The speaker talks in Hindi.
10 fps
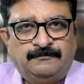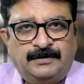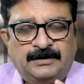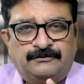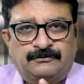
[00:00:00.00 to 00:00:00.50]

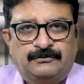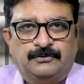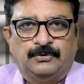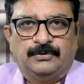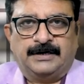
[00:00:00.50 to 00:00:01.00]
फ्लैश
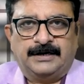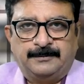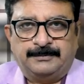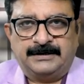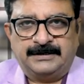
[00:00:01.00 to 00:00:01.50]
को
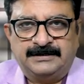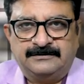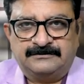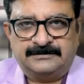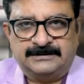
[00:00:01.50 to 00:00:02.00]
एडाप्टर रिंग
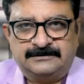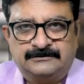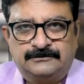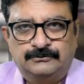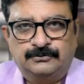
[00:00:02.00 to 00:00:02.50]

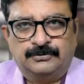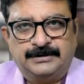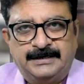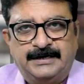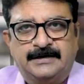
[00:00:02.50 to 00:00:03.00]
सेट्स जो
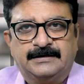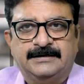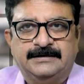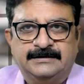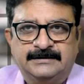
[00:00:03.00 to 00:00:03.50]
ए आर
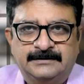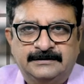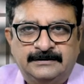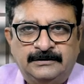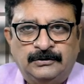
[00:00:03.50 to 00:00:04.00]
किट है
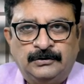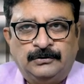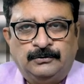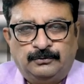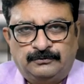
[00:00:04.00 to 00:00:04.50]

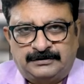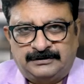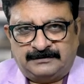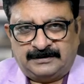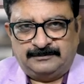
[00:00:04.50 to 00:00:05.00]

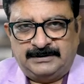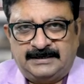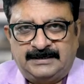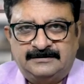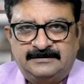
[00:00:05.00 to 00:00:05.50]
उसके साथ भी
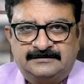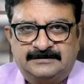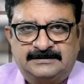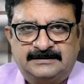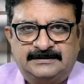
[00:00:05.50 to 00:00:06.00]
लगाया जा
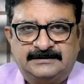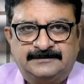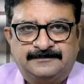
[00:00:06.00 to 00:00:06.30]
सकता है